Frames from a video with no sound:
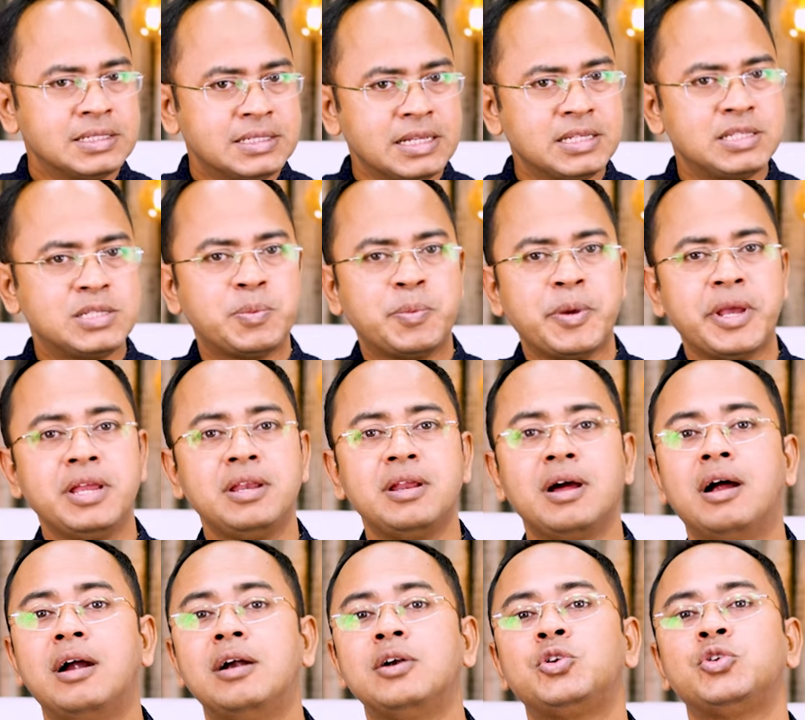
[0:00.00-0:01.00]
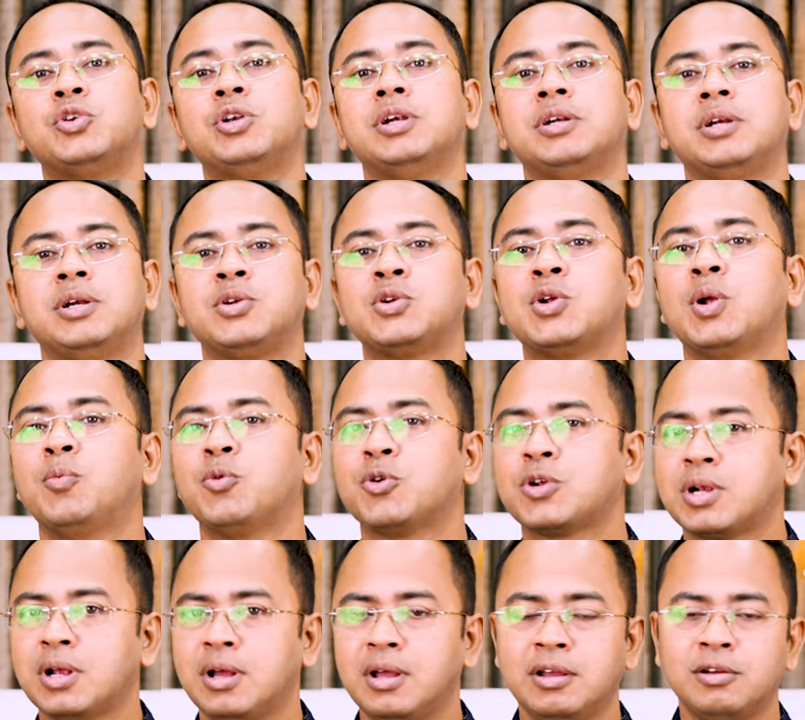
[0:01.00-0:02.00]
চেস্ট পেইন হার্ট রিলেটেড
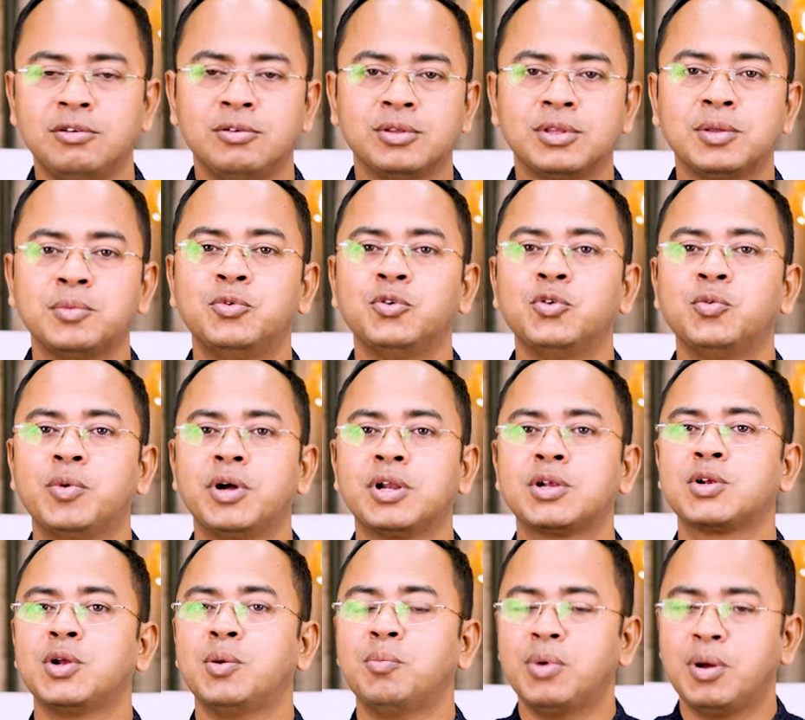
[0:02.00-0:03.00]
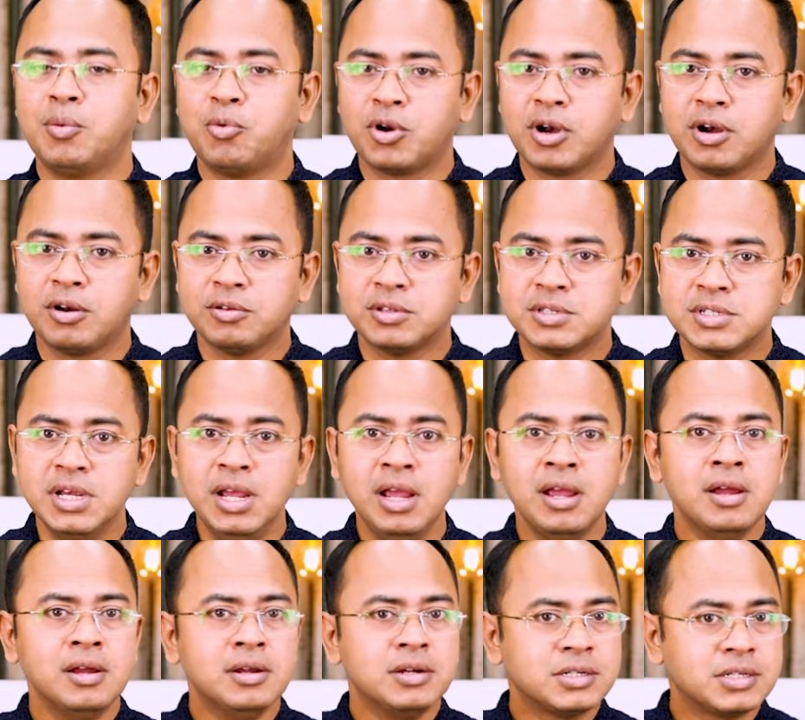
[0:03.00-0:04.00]
সমস্যা এগুলোতে ভুগবার সম্ভাবনা রয়েছে
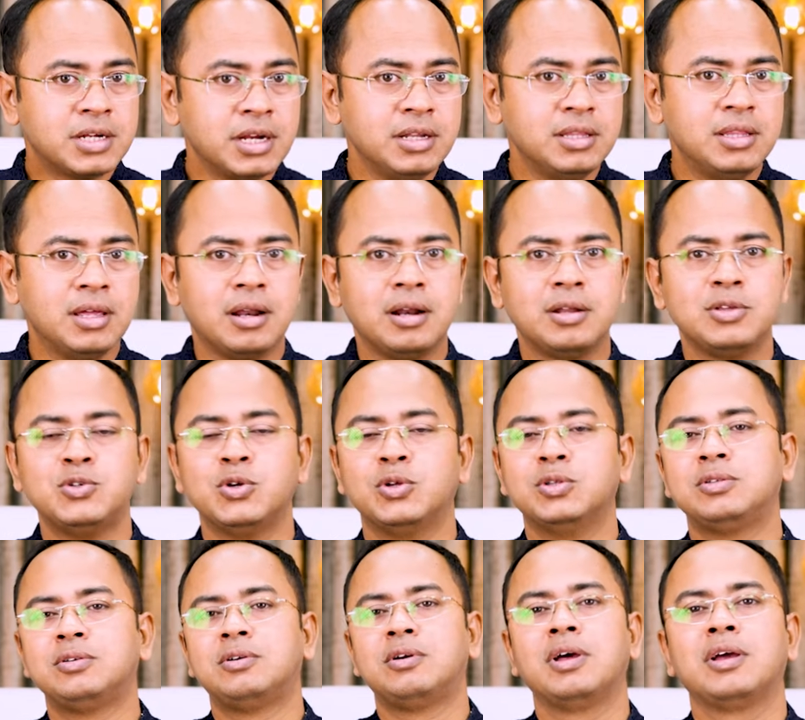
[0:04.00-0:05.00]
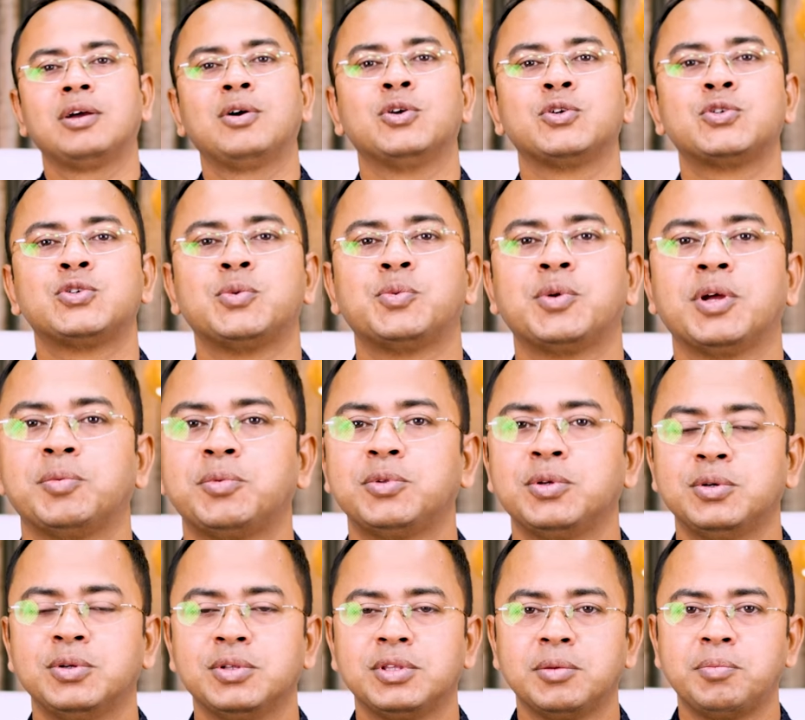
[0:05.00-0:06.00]
সেই দ্বারার যন্ত্রণায় কষ্টপ্রাপ্ত
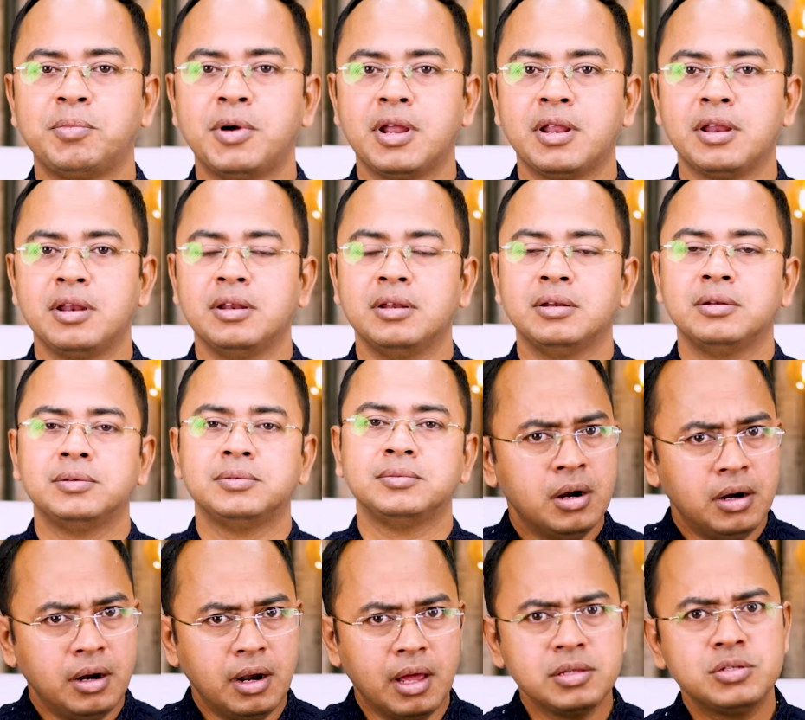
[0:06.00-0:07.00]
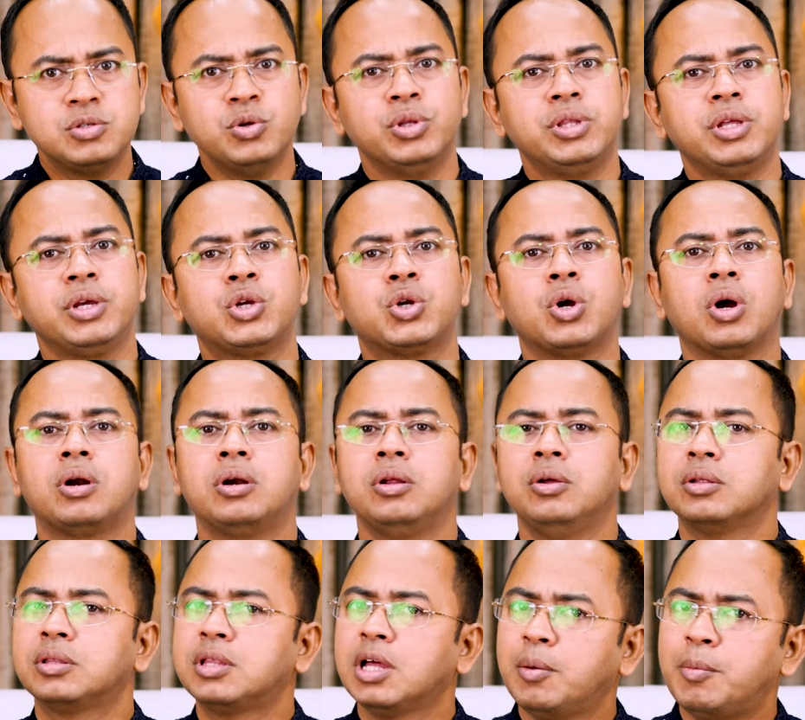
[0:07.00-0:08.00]
হতে পারেন রাজনৈতিক
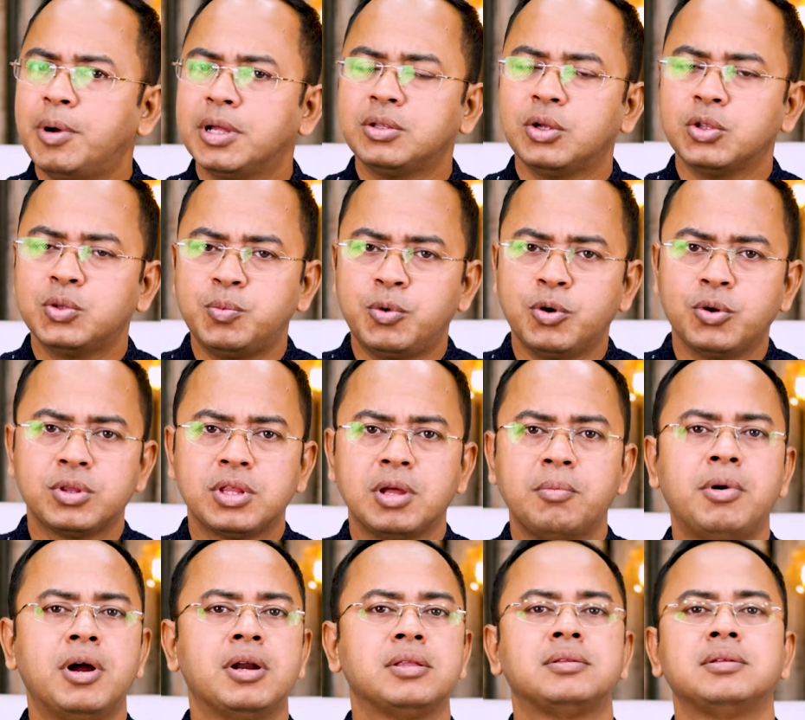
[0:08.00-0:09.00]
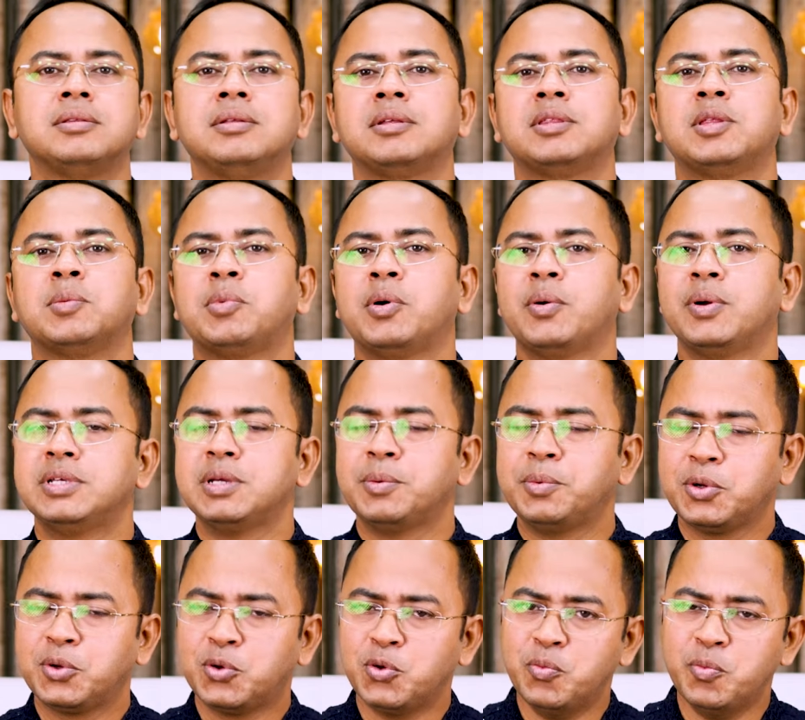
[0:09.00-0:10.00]
সক্রিয়তা বা তৎপরতা বাড়তে দেখতে পাওয়া
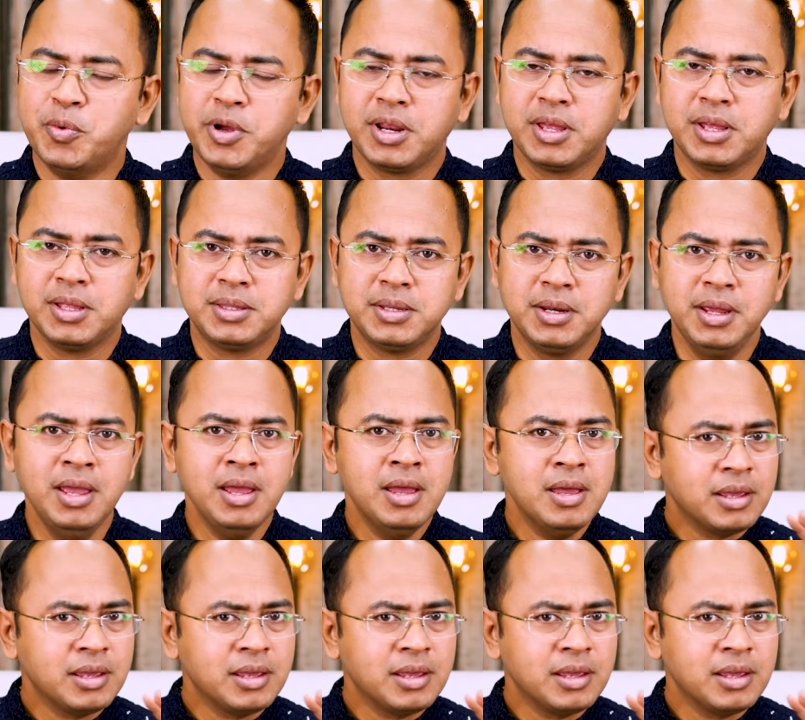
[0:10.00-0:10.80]
যাবে কুম্ভের ক্ষেত্রে